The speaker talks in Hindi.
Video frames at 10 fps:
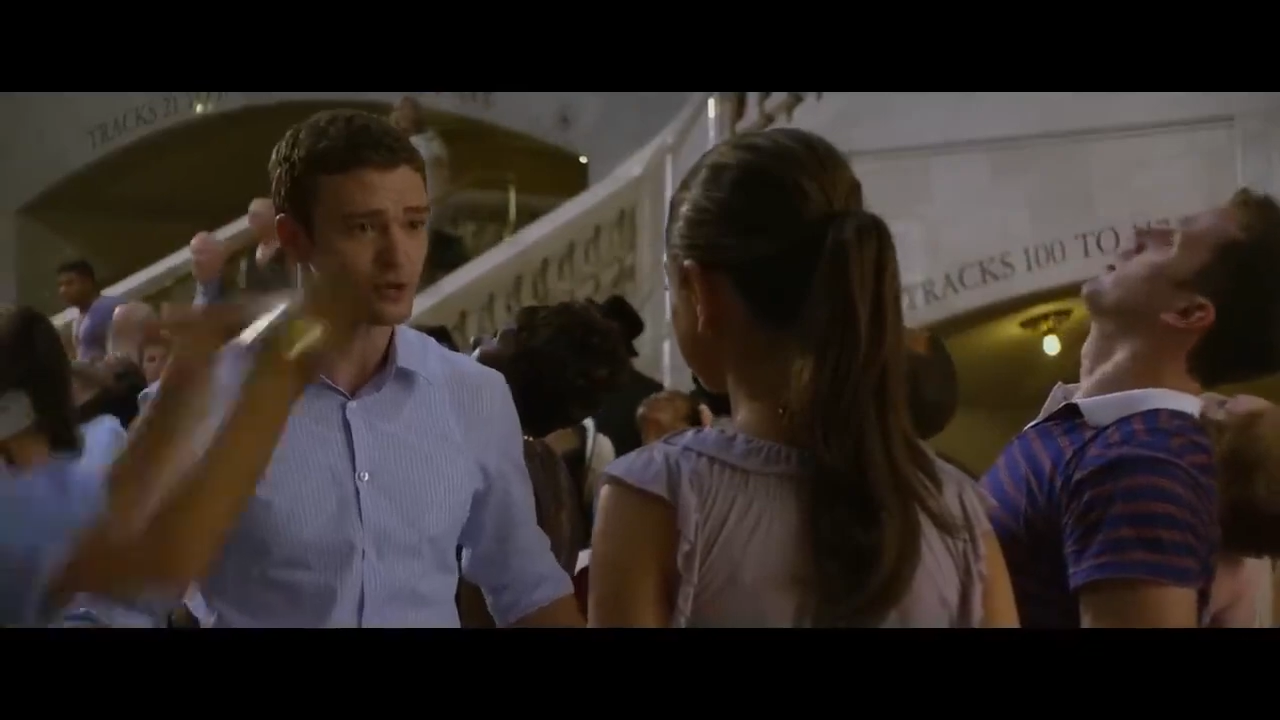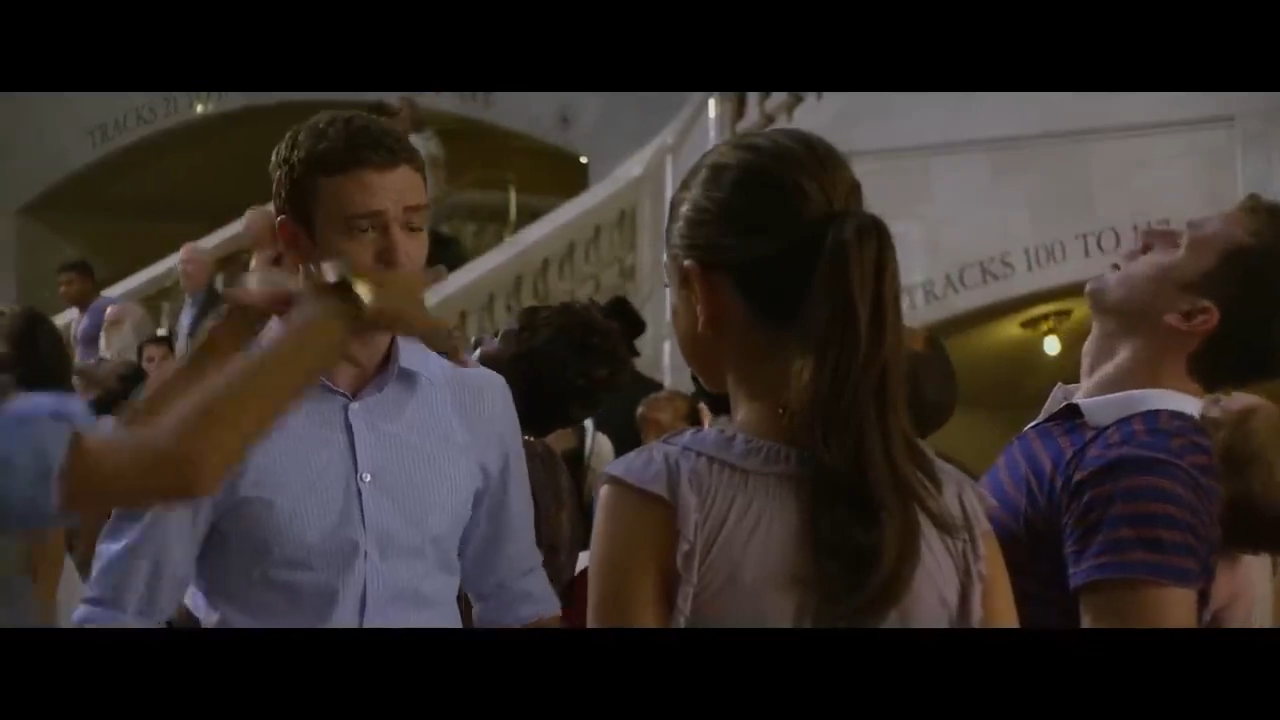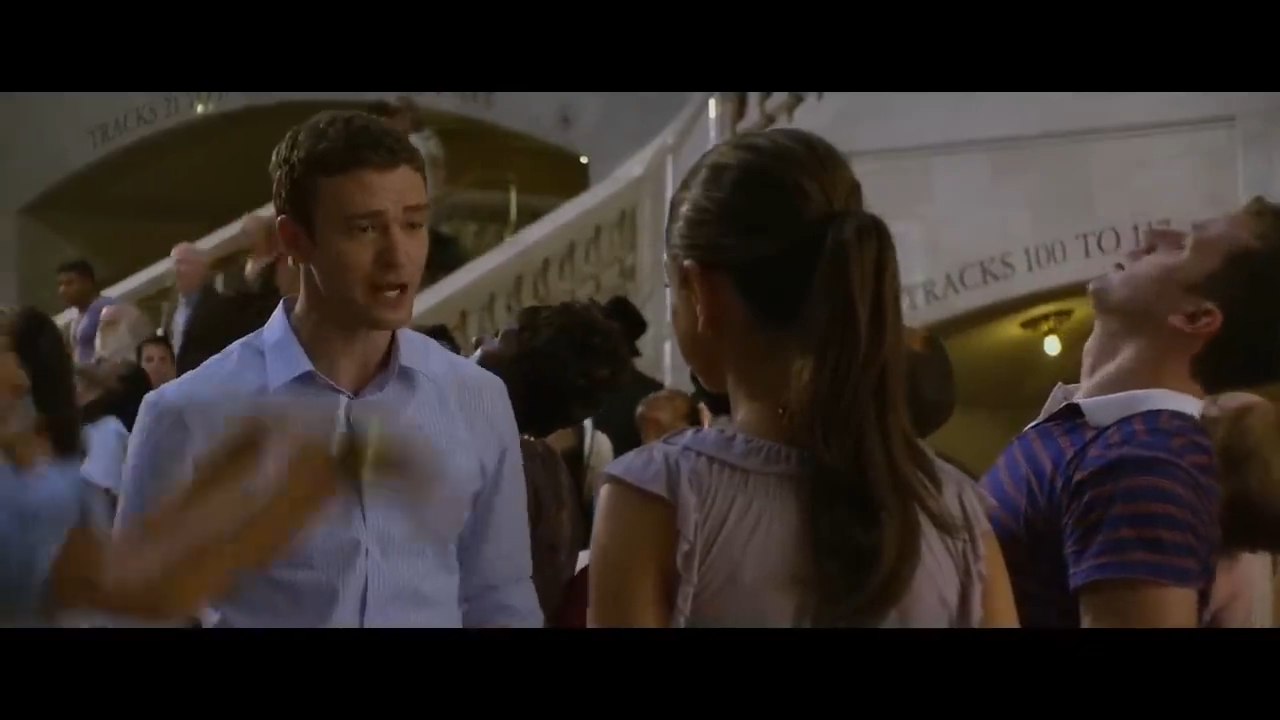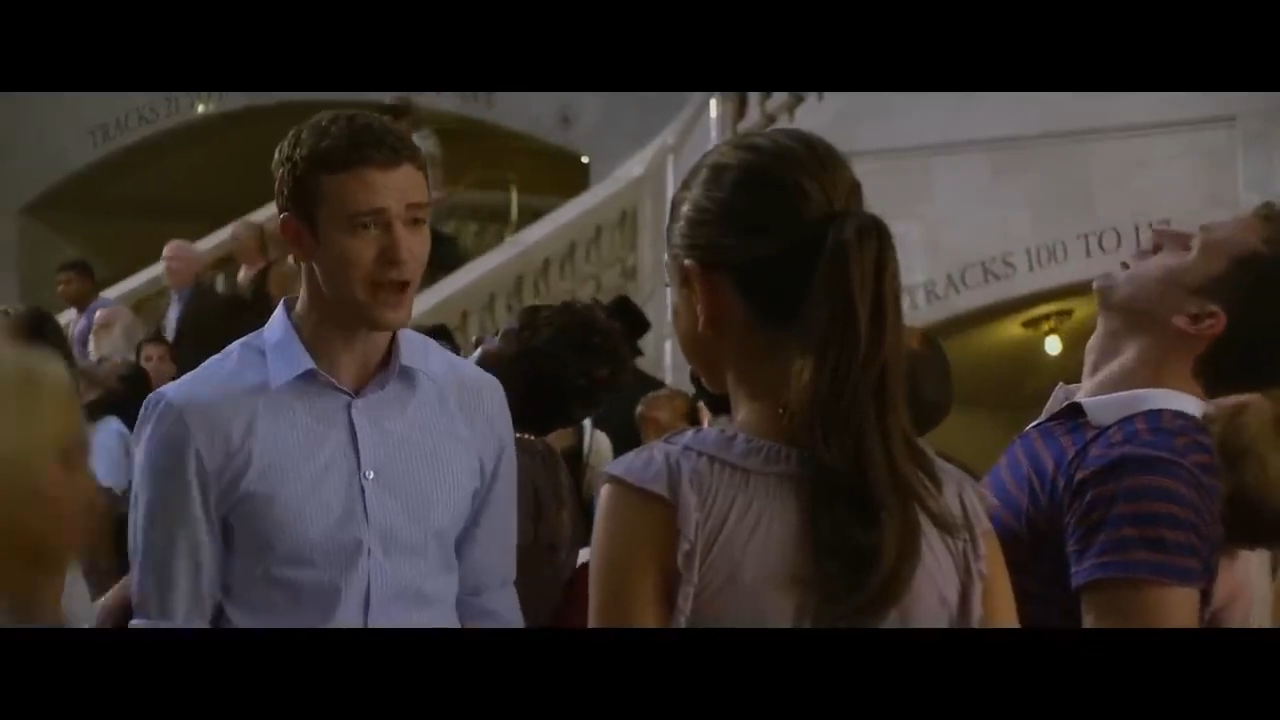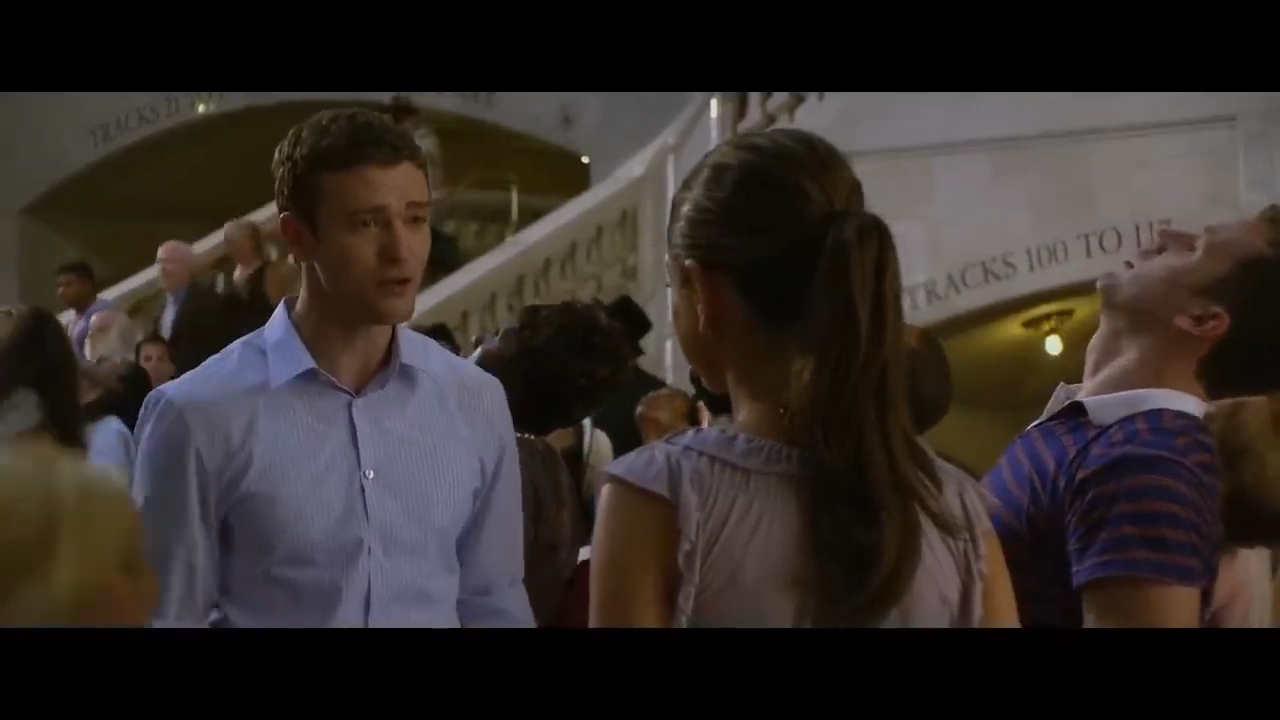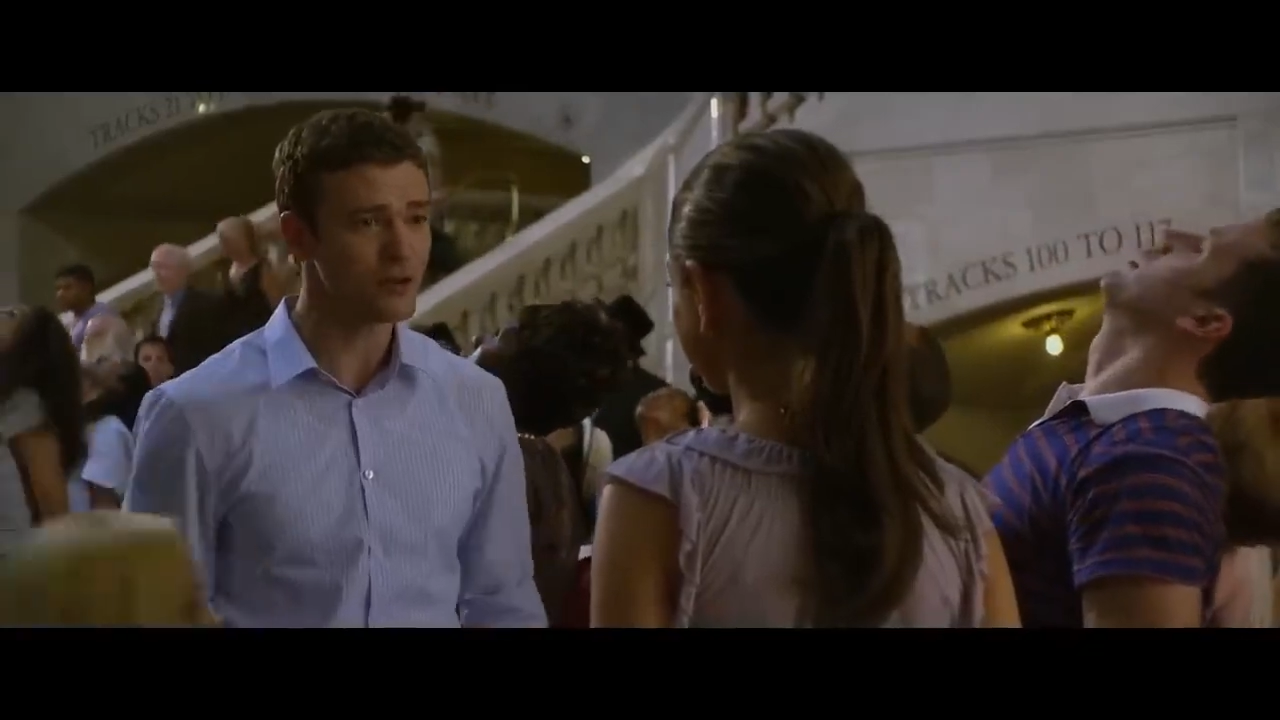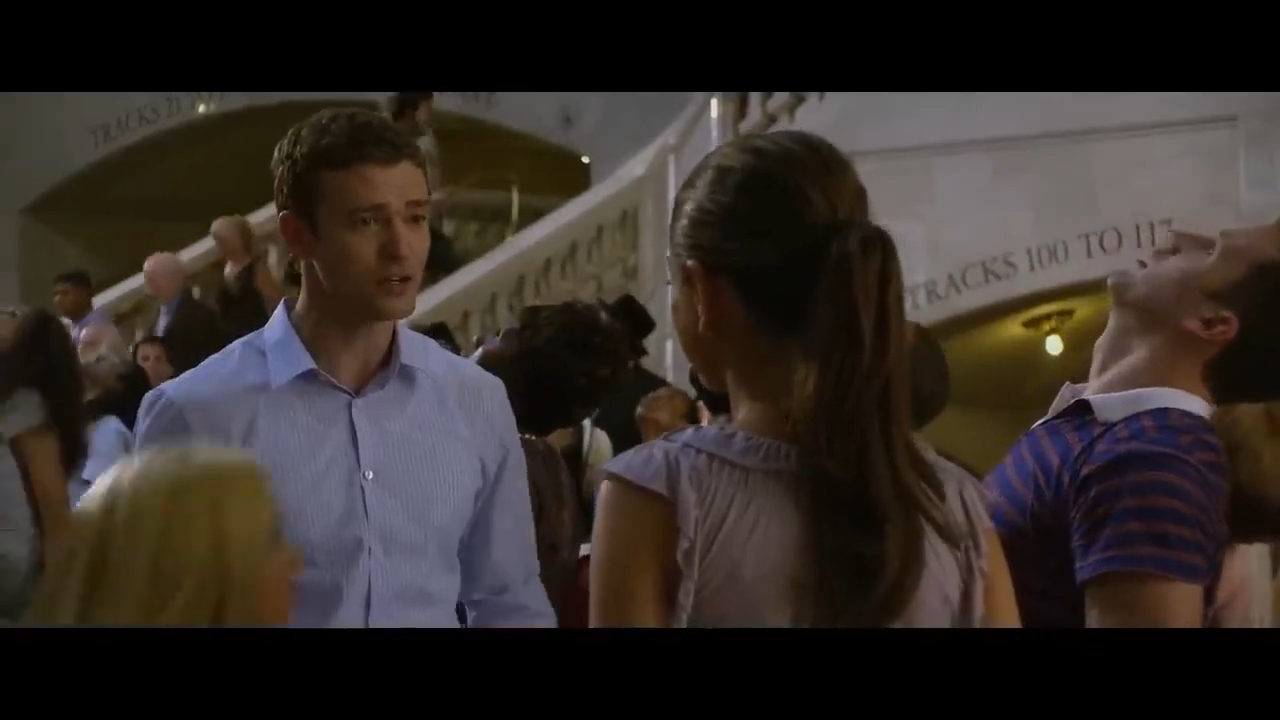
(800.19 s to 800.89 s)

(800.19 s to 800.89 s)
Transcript: बहुत ही ज़्यादा